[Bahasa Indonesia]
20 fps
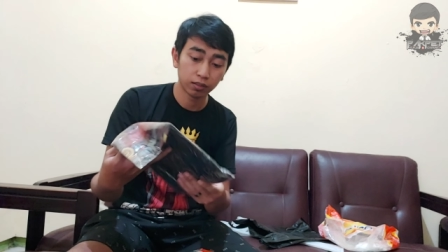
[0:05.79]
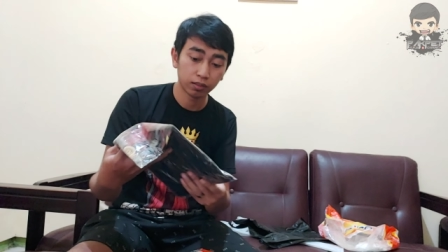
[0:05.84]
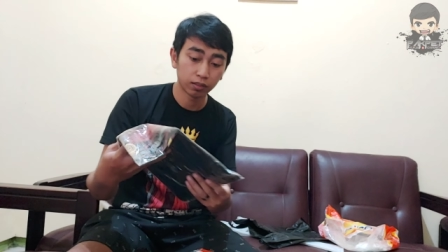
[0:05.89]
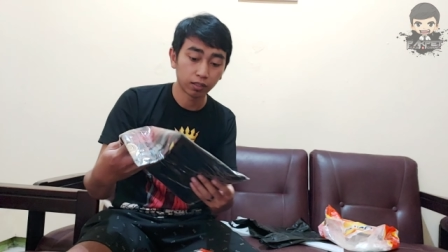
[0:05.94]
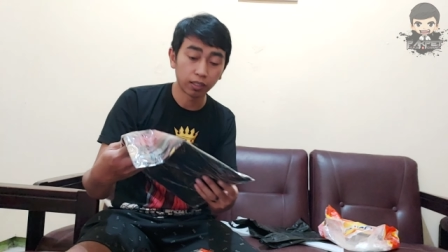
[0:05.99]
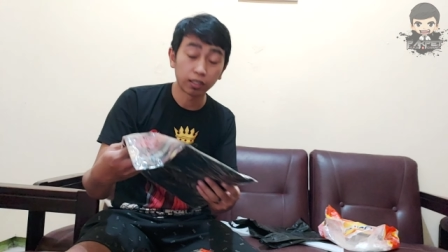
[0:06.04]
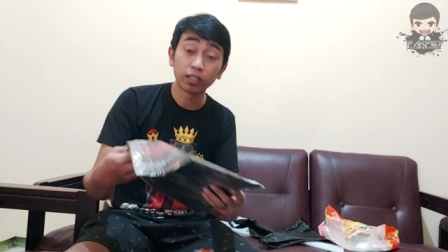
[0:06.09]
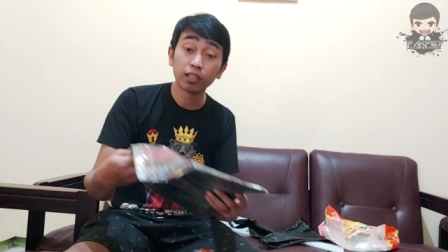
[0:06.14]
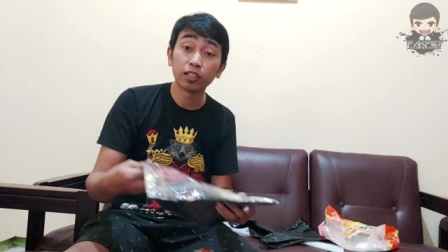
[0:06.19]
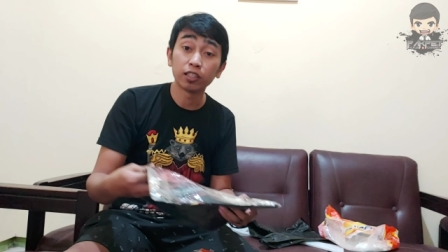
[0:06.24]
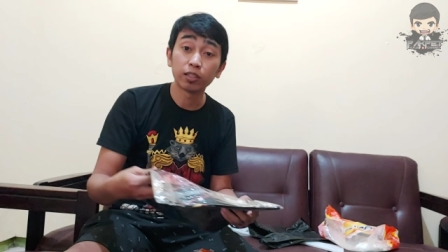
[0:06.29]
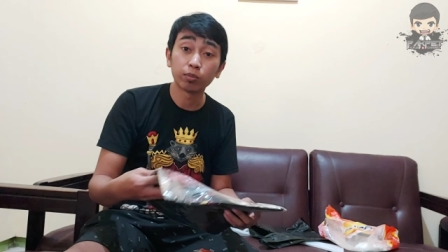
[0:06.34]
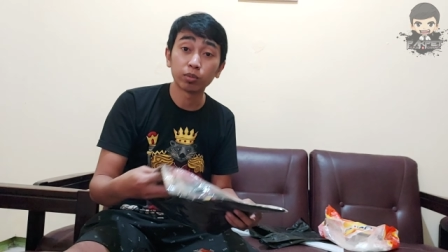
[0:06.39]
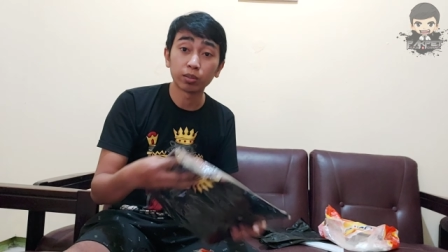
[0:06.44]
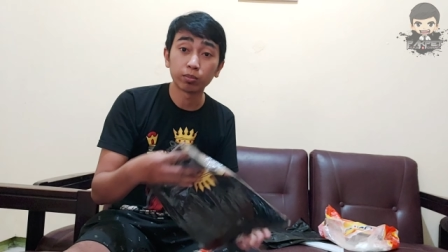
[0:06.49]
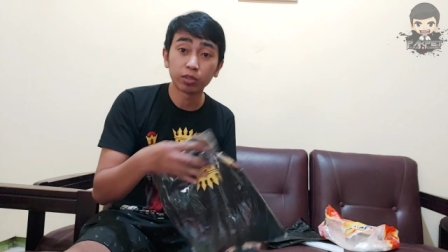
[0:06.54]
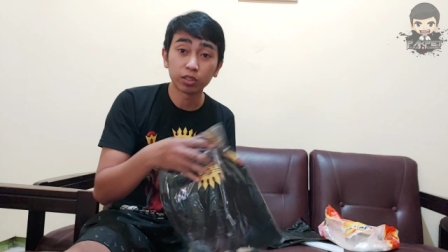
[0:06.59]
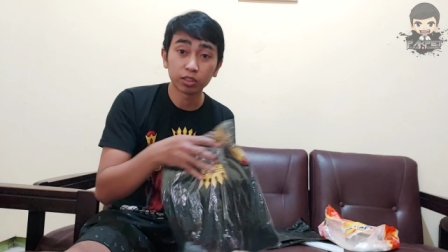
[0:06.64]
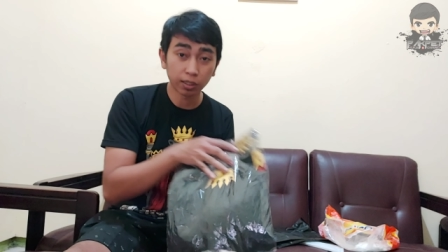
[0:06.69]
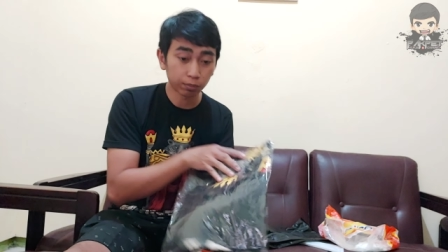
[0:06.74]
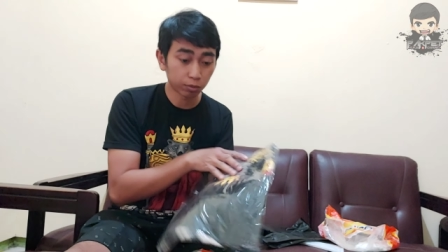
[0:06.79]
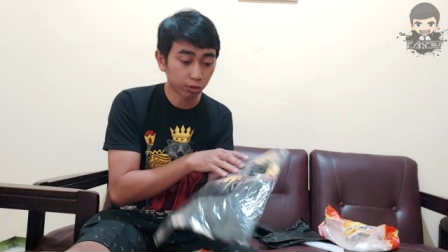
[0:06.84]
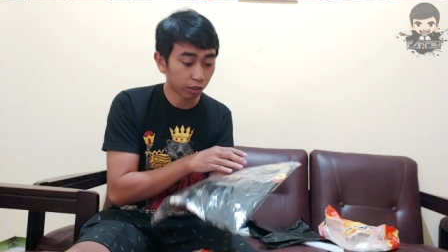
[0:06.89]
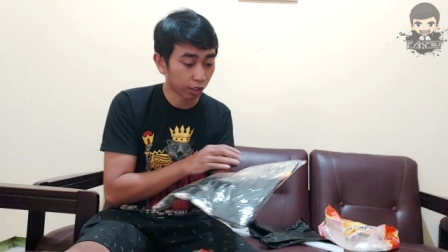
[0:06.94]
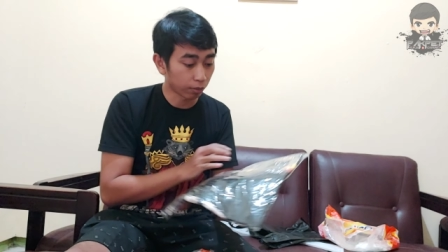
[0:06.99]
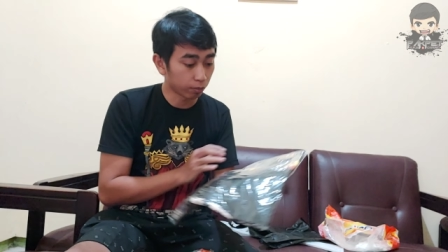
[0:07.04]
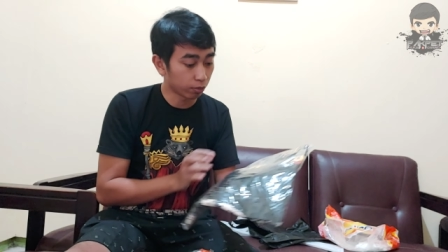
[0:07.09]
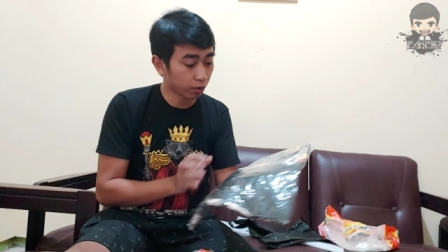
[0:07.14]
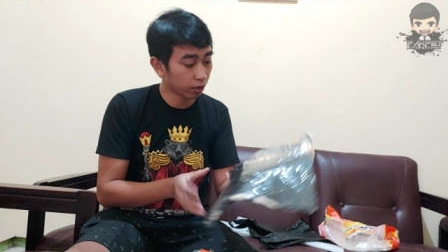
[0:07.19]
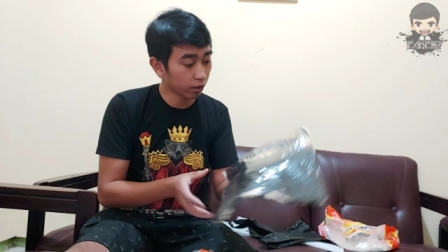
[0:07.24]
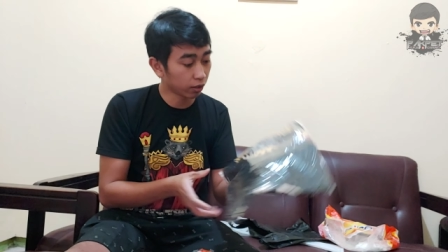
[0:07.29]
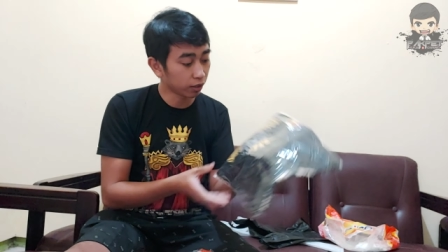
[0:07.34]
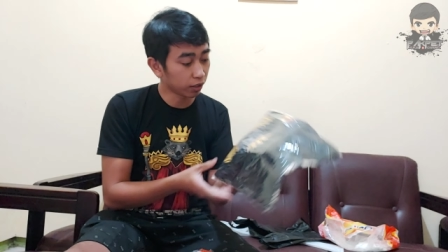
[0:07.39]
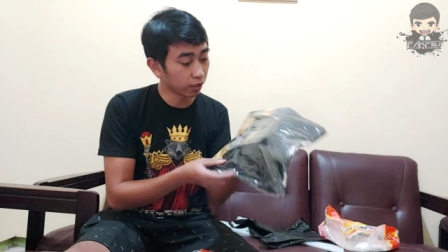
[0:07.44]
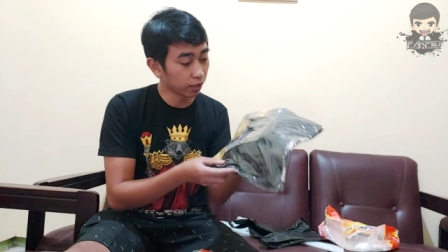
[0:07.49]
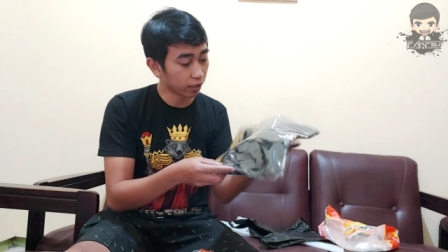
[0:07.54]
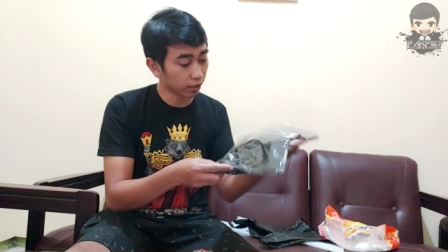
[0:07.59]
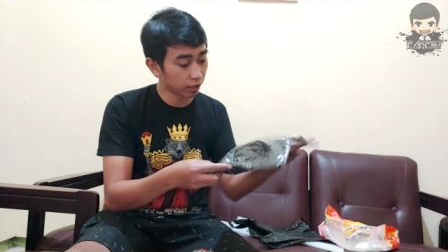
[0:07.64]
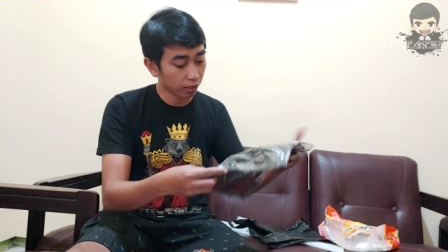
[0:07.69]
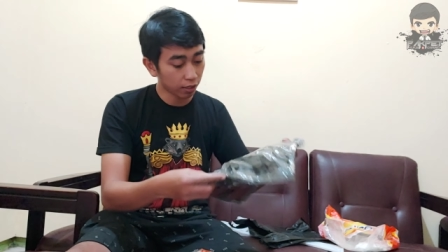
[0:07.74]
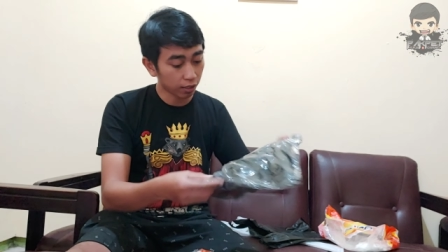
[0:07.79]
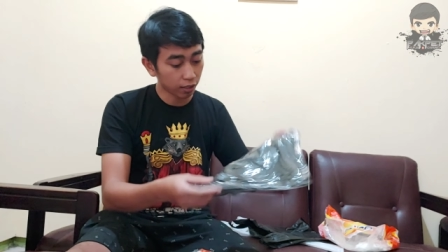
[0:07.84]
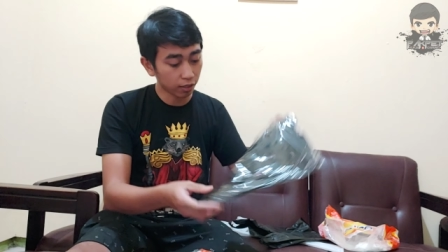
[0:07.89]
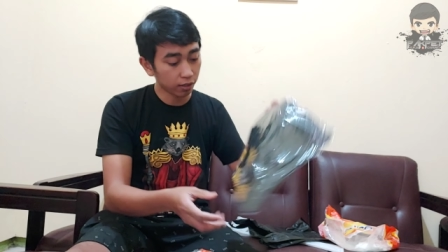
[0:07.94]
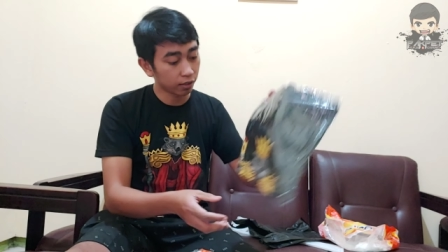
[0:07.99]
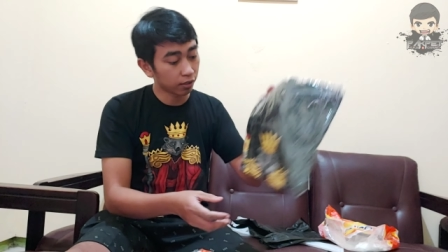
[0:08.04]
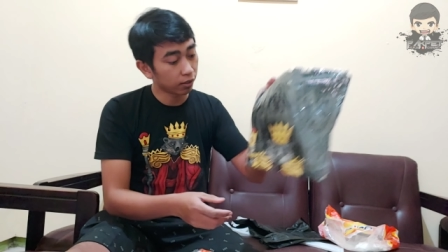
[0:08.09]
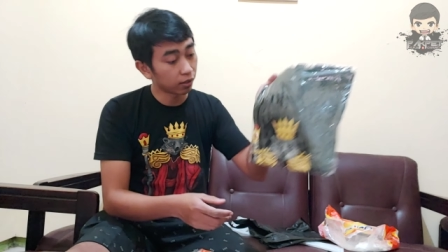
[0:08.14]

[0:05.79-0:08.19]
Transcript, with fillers: dari teman-teman subscriber. Ini adalah